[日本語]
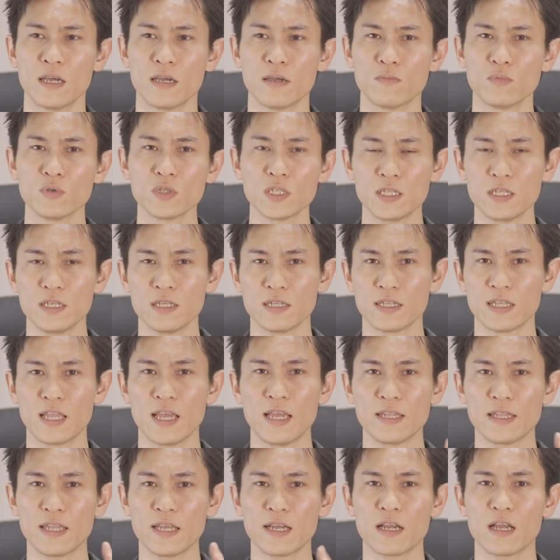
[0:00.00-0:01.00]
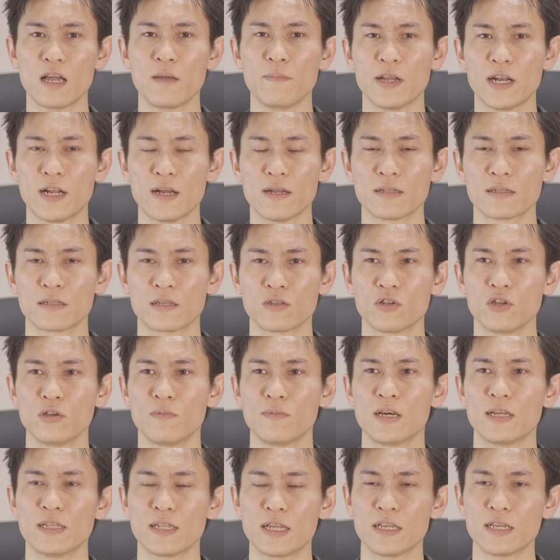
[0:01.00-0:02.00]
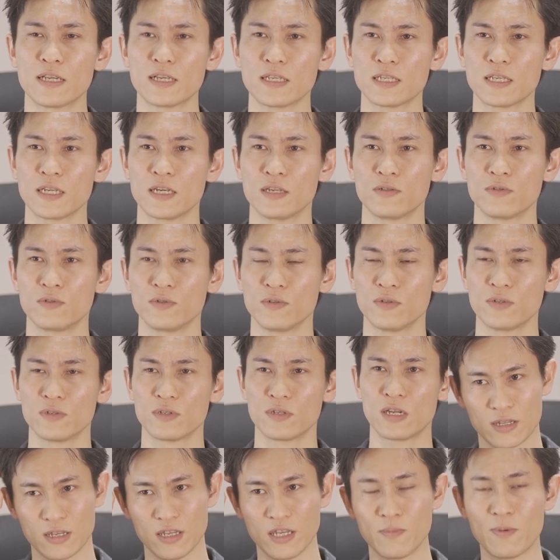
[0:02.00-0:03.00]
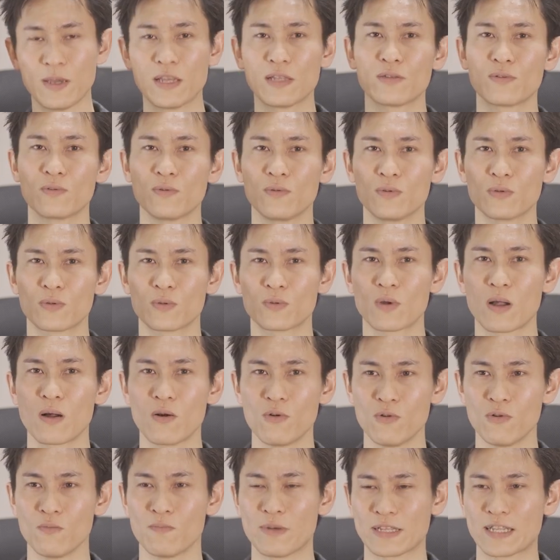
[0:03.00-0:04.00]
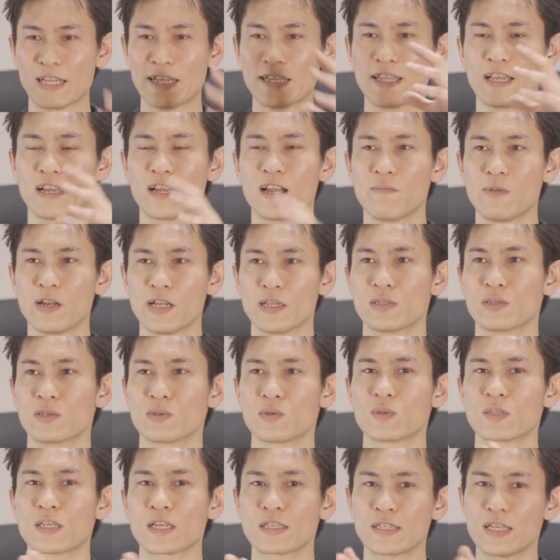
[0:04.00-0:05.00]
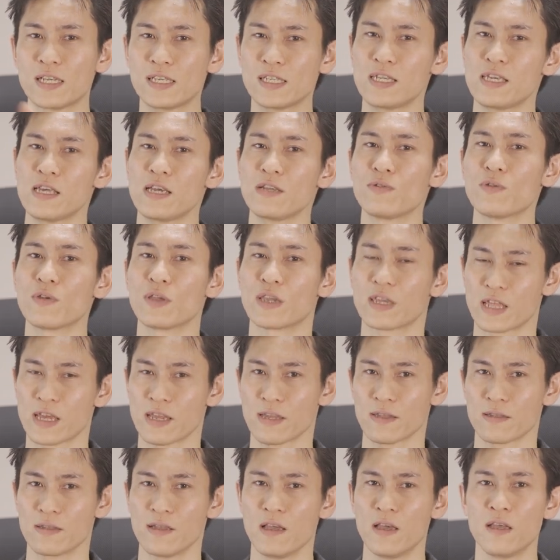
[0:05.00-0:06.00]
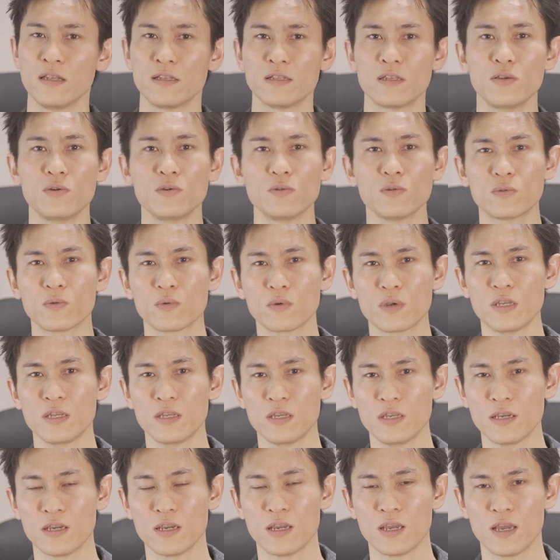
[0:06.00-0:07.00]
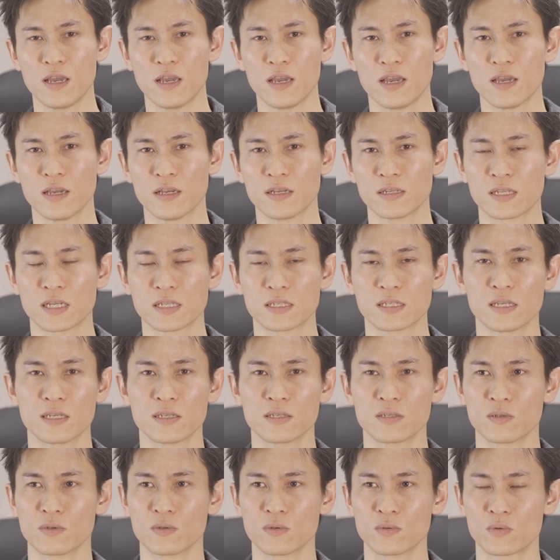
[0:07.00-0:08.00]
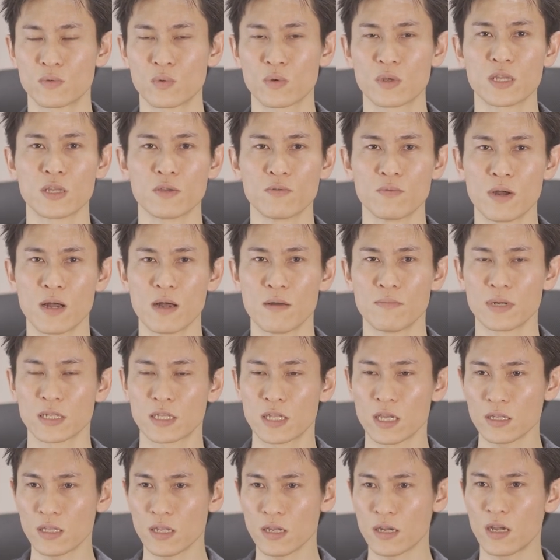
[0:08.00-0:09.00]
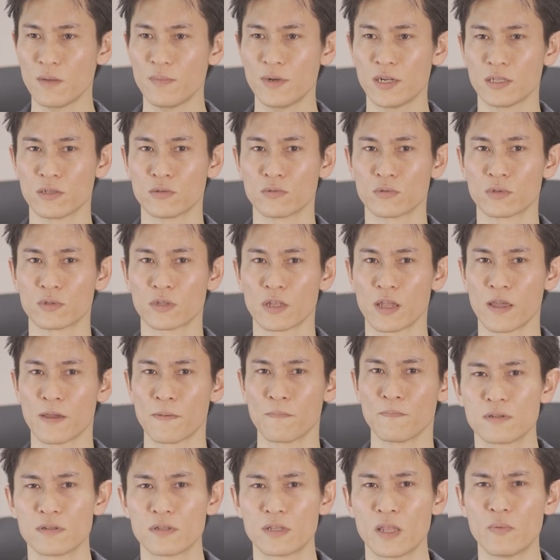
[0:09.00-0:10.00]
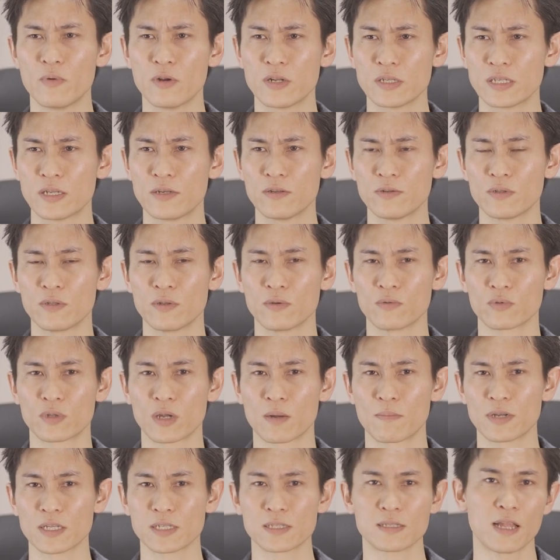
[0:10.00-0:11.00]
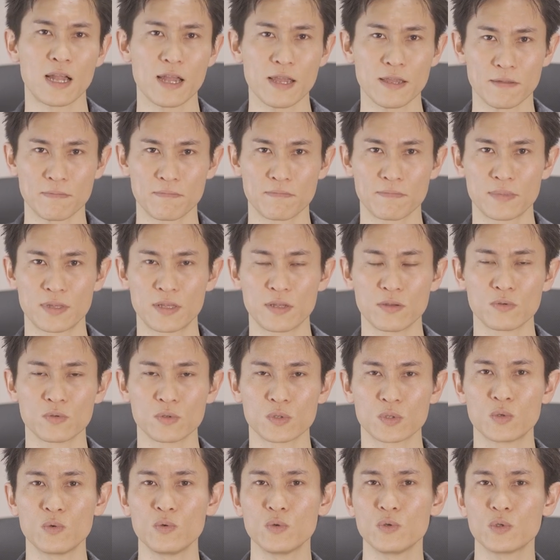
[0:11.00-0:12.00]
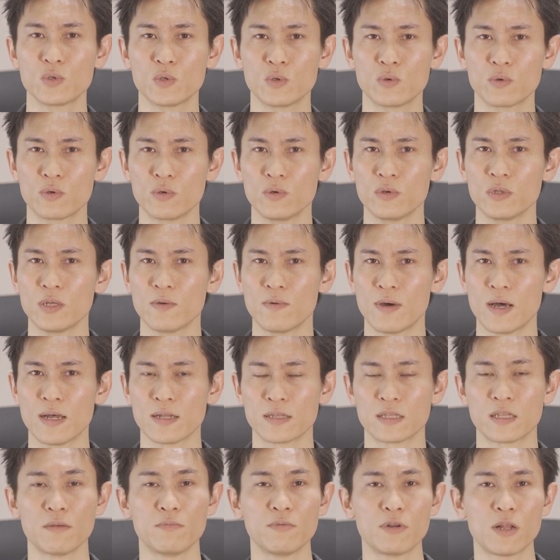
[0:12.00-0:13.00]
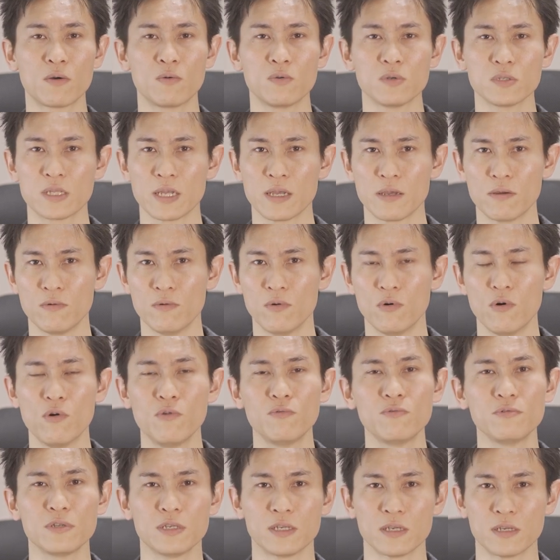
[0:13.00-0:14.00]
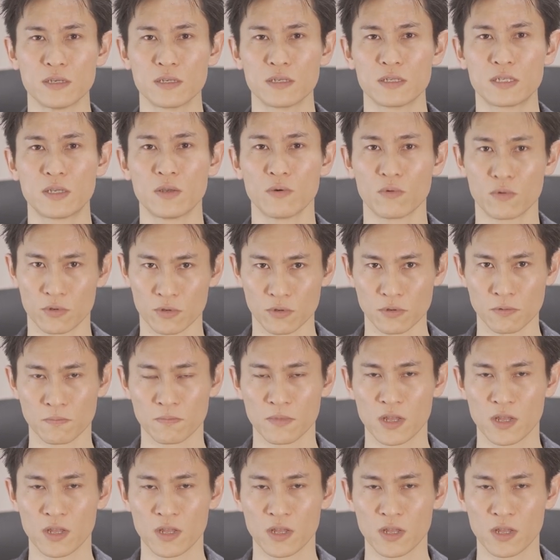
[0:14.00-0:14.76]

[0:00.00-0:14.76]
もし定点カメラ、例えば何かしらのイベントとかを、定点カメラでずっと撮影しないといけないっていう時に、撮影する時には、定点カメラなどで手ブレするっていうことがまずないっていう、そういう状況では手ブレ補正をオフにしておくっ